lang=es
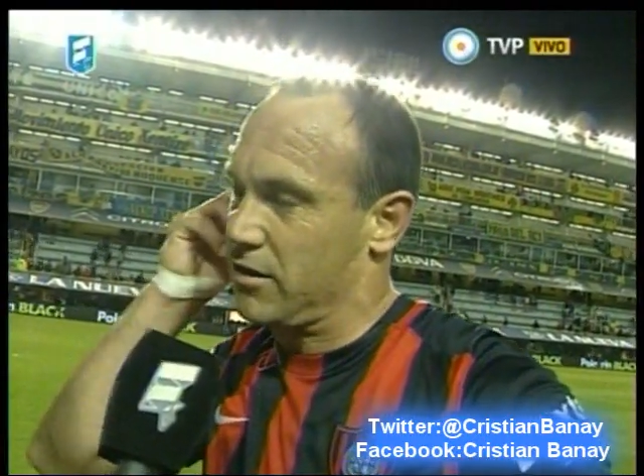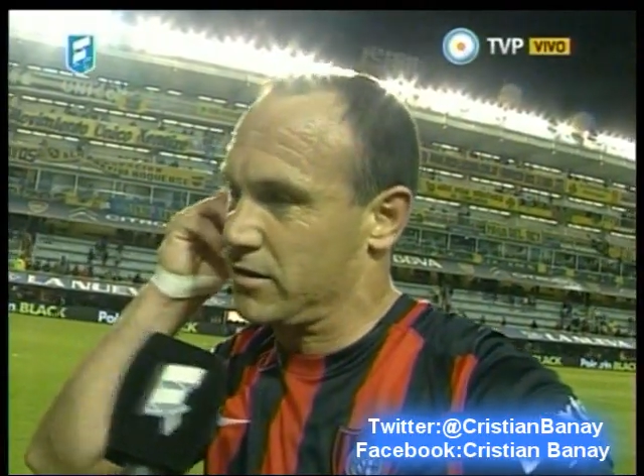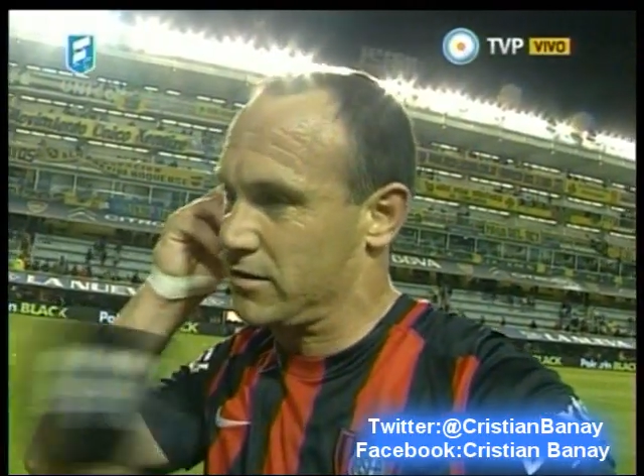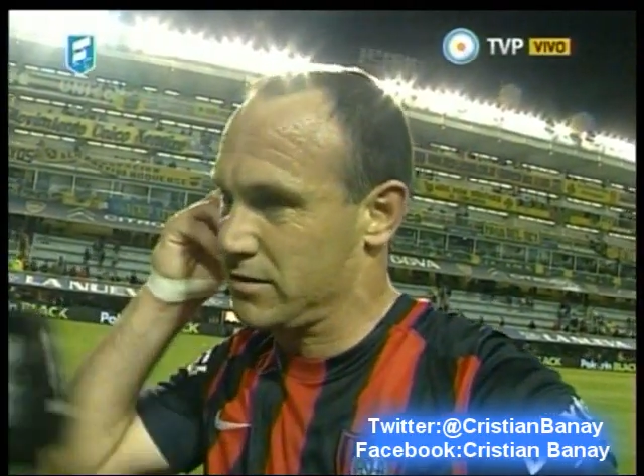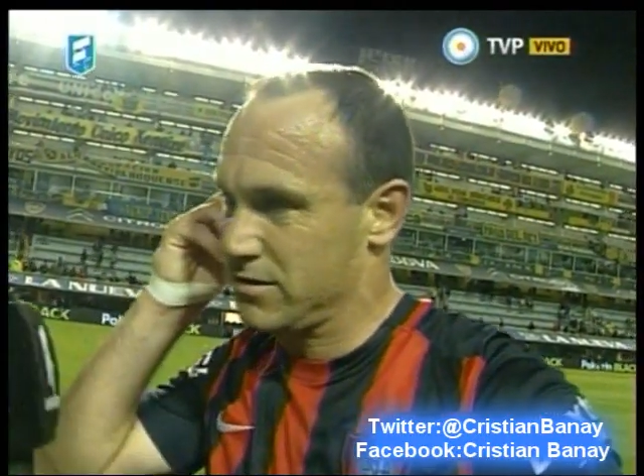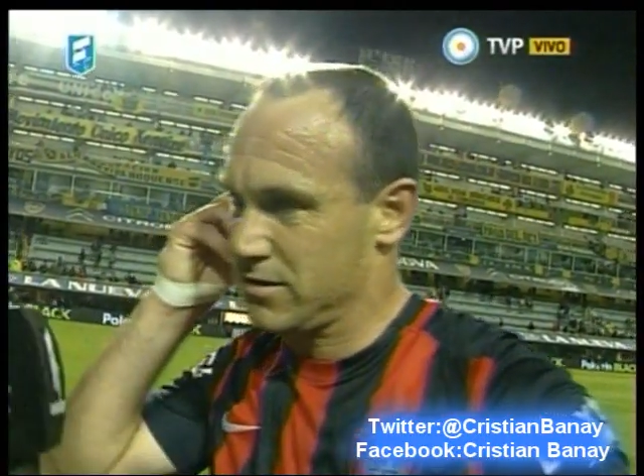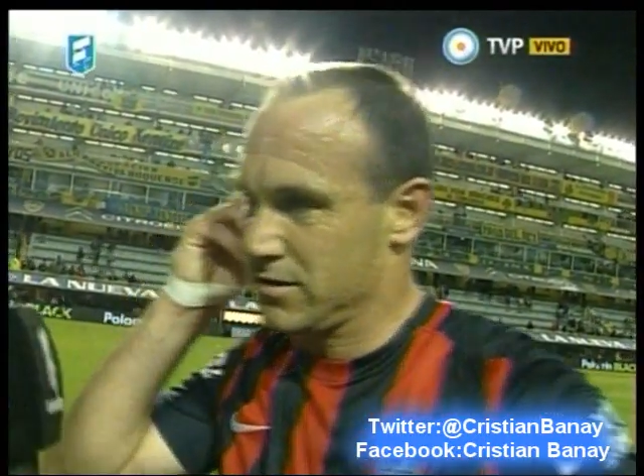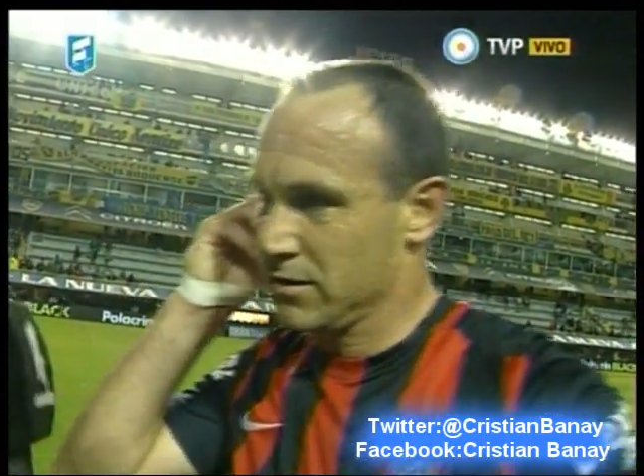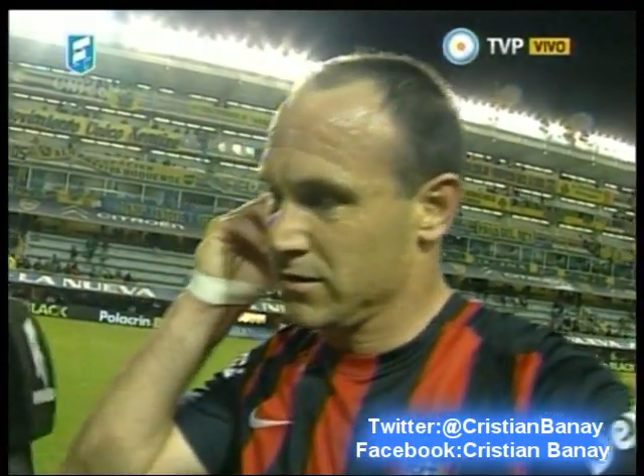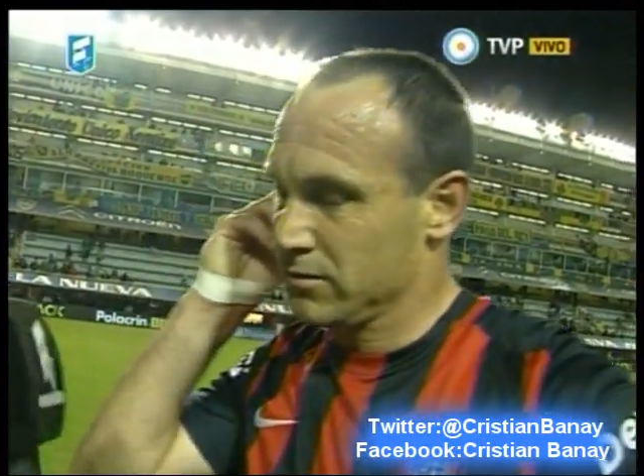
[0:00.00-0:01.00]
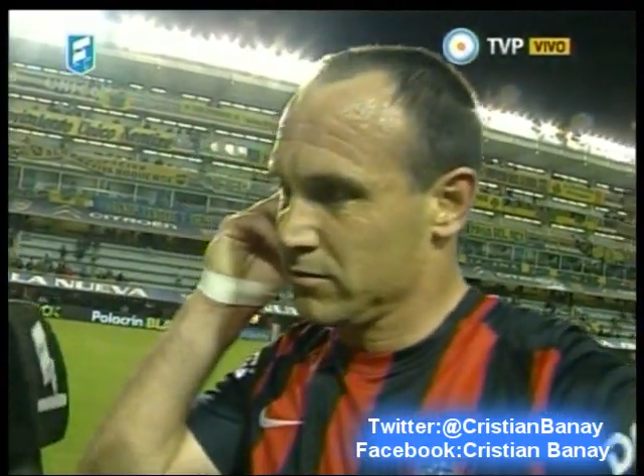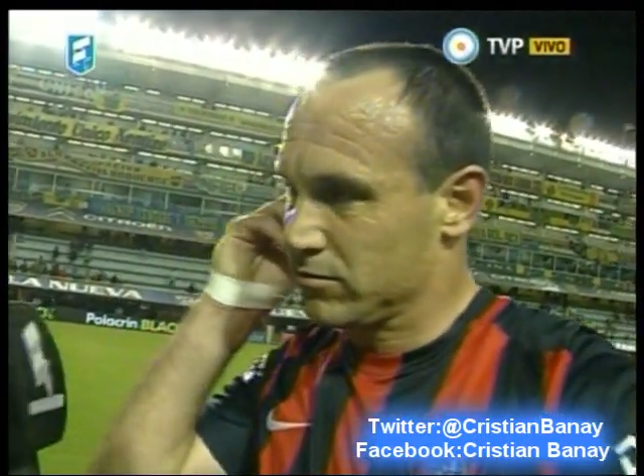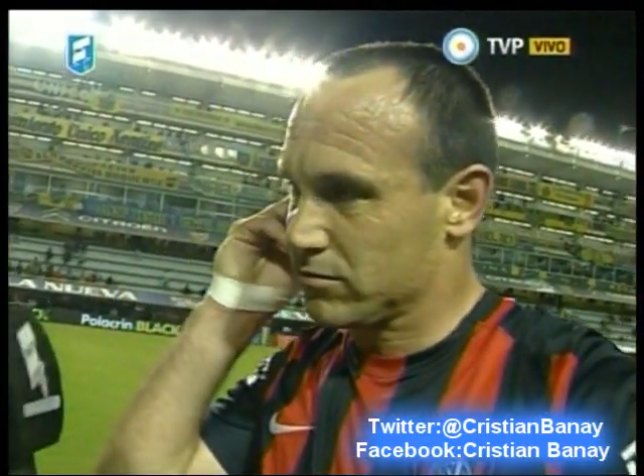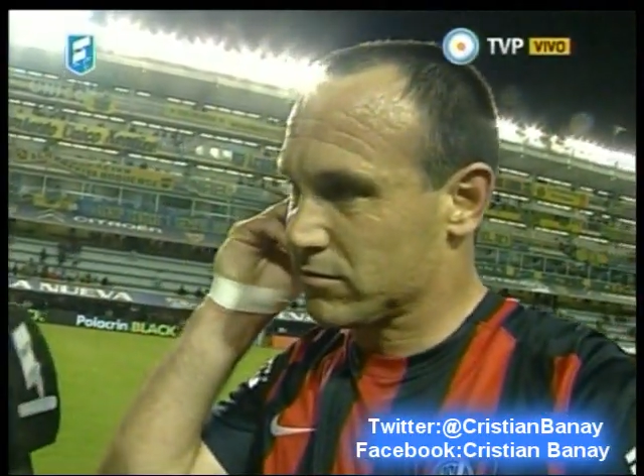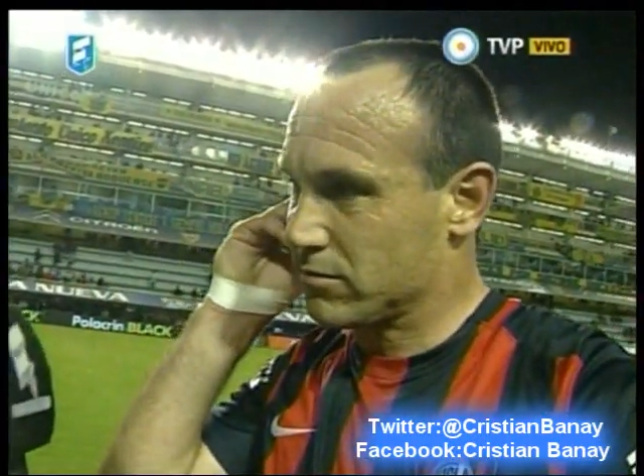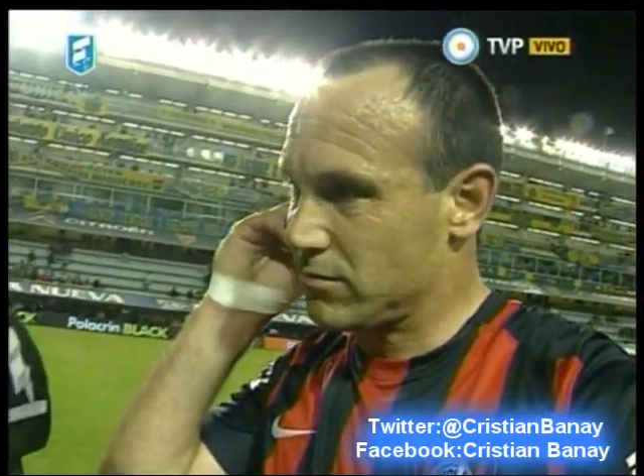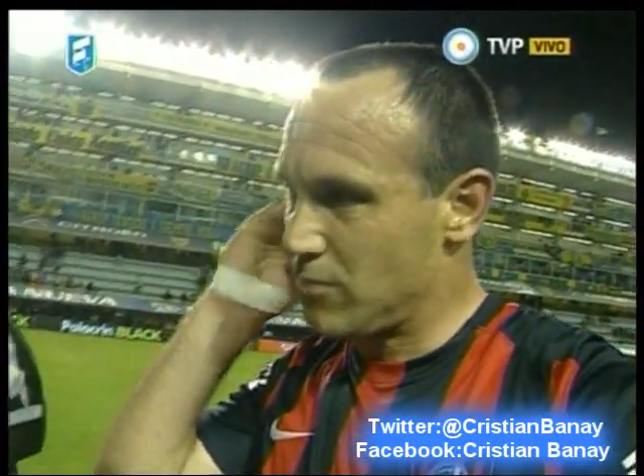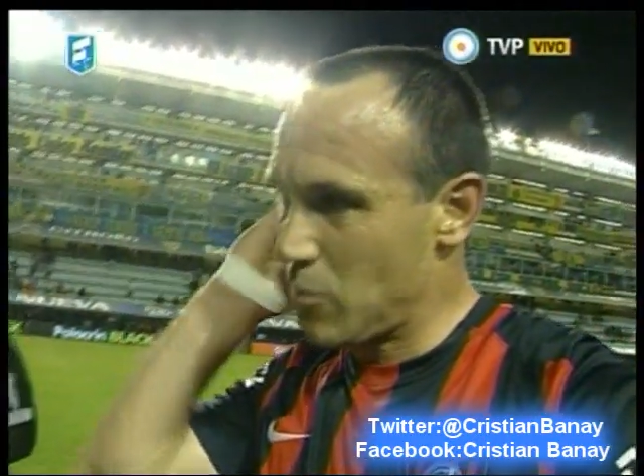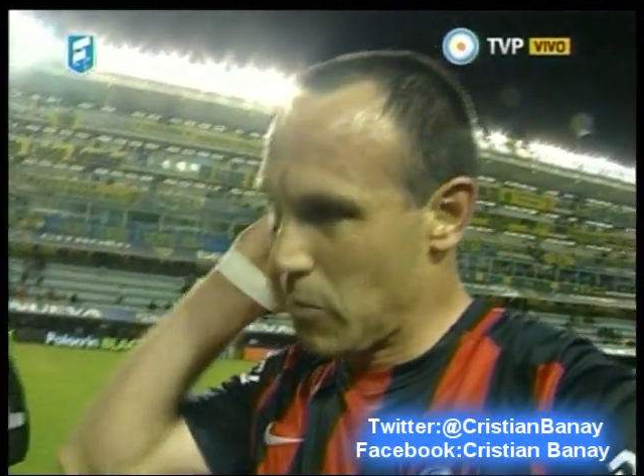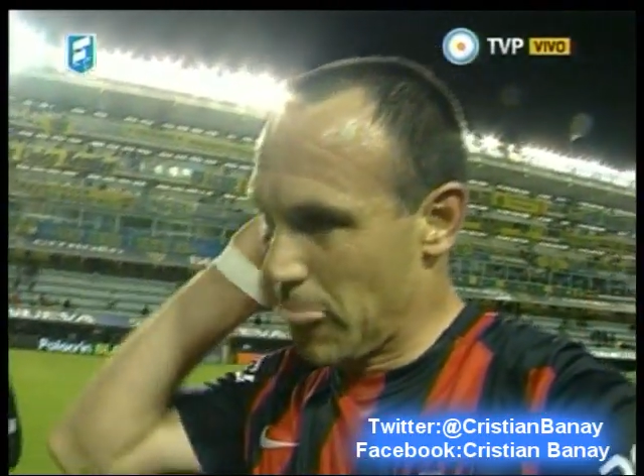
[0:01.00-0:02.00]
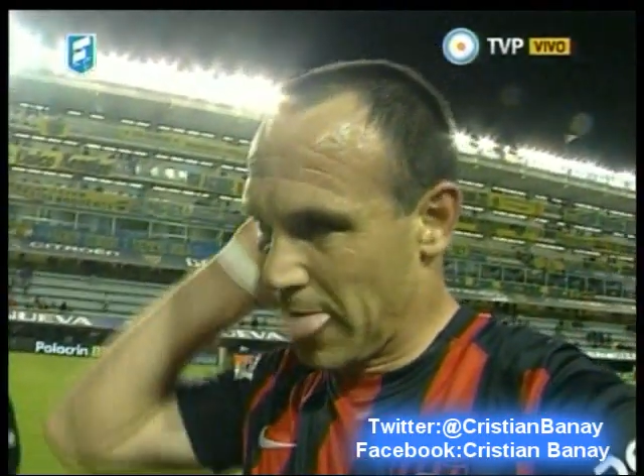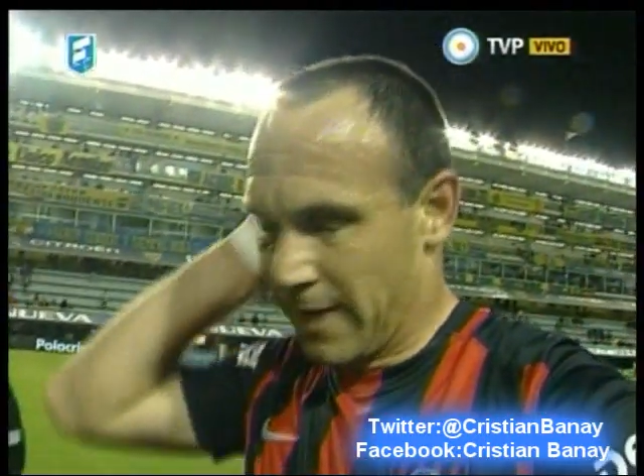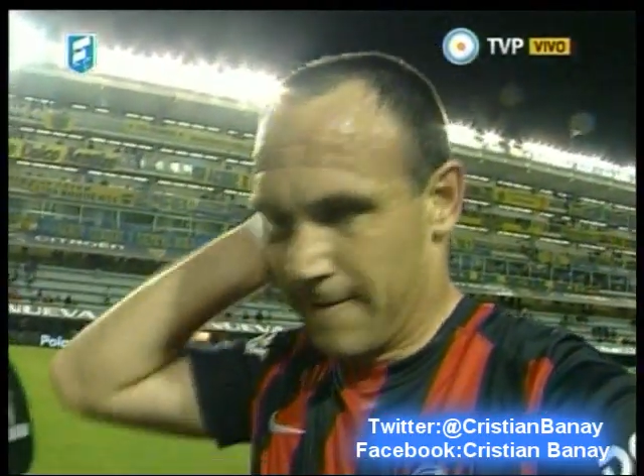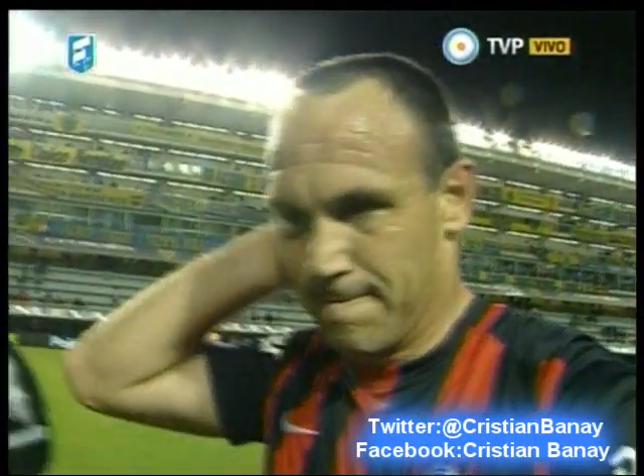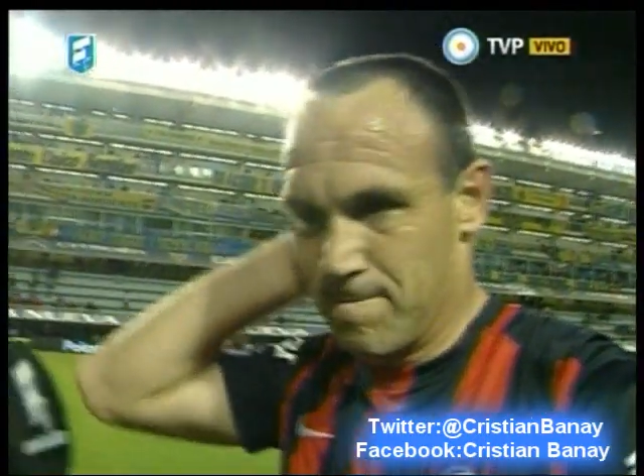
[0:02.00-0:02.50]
los resultados, con las situaciones.